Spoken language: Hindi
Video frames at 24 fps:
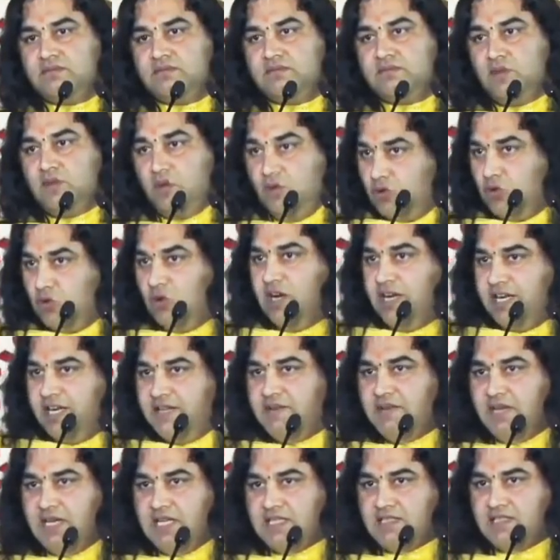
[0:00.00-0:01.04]
वो कुलाड़ी
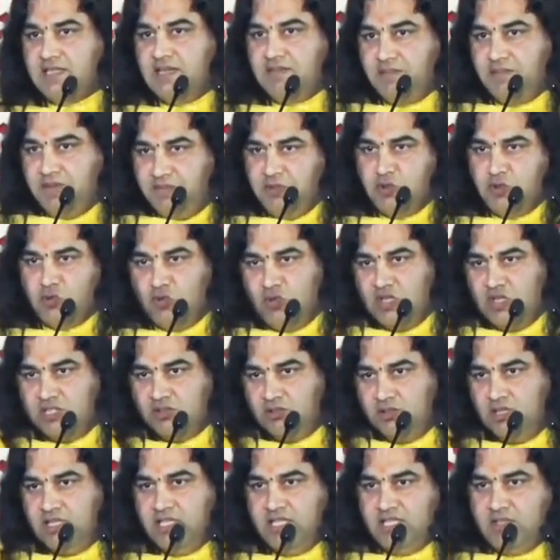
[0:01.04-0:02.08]
वाला सांप अभी सुना
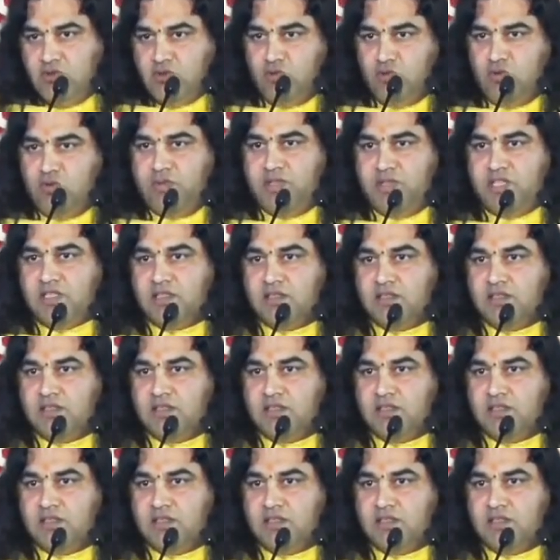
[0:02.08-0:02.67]
तो है शुरू में